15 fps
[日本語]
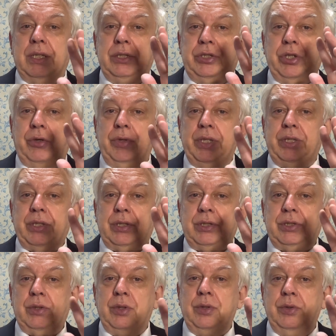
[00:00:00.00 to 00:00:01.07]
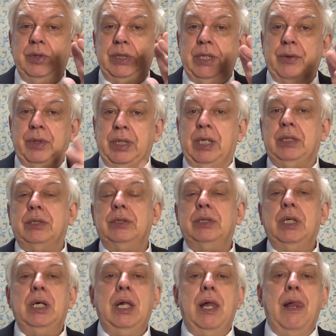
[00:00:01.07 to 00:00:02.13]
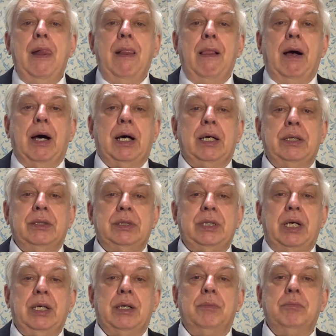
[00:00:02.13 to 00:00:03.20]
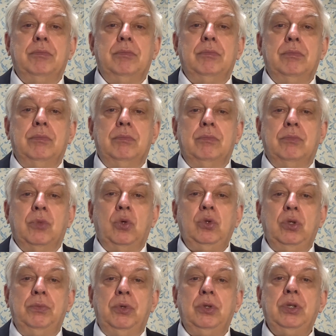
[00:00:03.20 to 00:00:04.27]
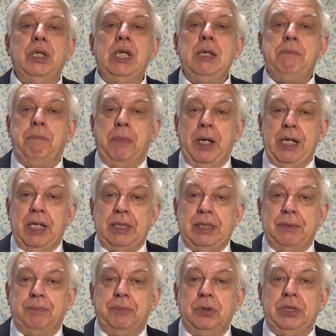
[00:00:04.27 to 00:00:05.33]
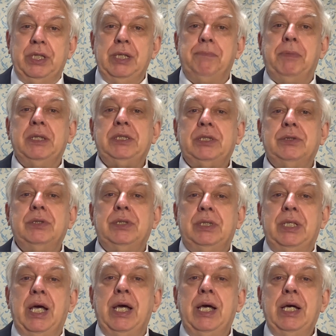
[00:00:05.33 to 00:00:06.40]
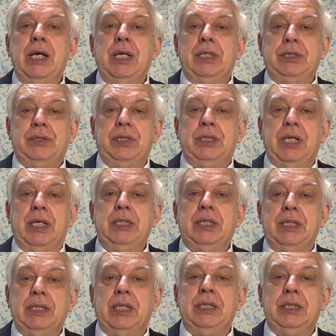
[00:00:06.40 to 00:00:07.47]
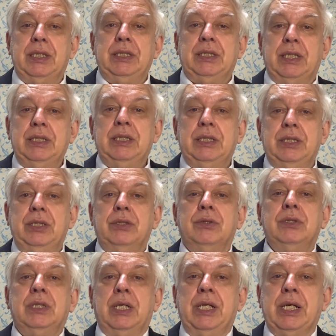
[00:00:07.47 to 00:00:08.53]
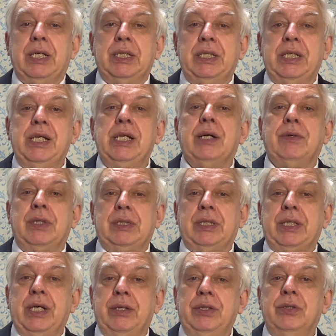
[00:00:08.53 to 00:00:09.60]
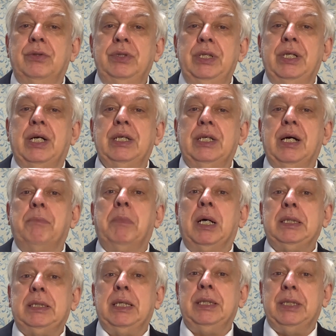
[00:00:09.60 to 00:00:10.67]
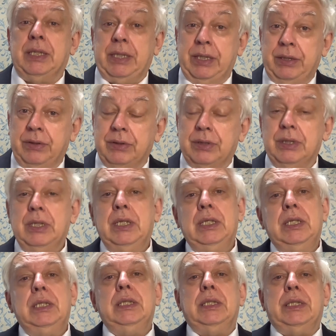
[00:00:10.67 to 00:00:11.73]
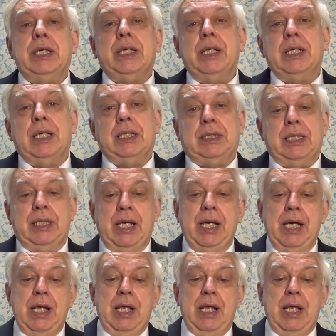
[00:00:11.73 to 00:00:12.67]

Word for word: 上位とかそういうのではなくあのただ物々いっぱいあって武器いっぱい作ってそれだんだんだんだんだんだん日本がなんかできなくなったけど4年半頑張ったんだけどできなかったね